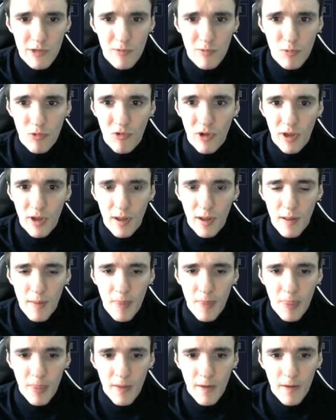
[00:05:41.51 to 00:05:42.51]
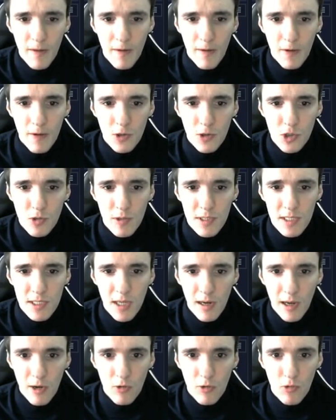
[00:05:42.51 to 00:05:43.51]
Vous pouvez euh, choisir
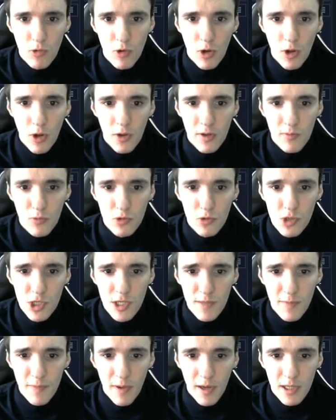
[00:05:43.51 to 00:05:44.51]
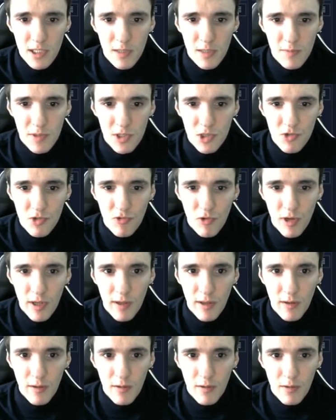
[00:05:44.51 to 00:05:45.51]
la couleur des bougies. Par exemple, si je
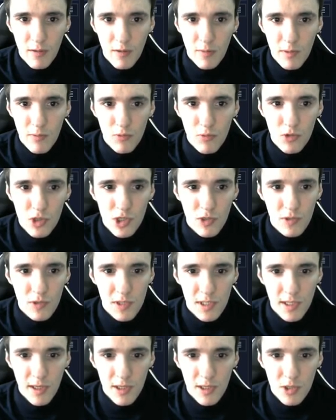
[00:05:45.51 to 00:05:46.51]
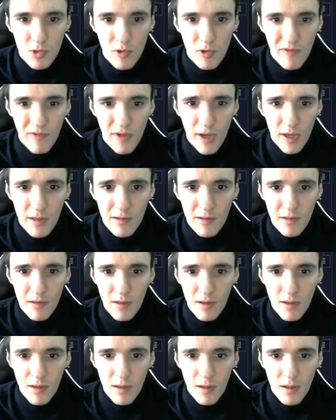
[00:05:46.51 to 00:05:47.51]
voulais mes bougies haussières soient vertes,
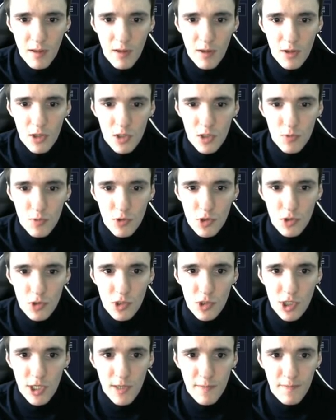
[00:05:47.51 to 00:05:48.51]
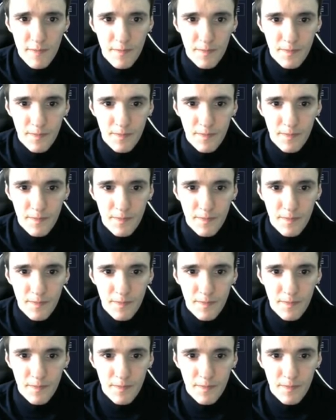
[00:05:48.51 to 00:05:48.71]
je peux changer.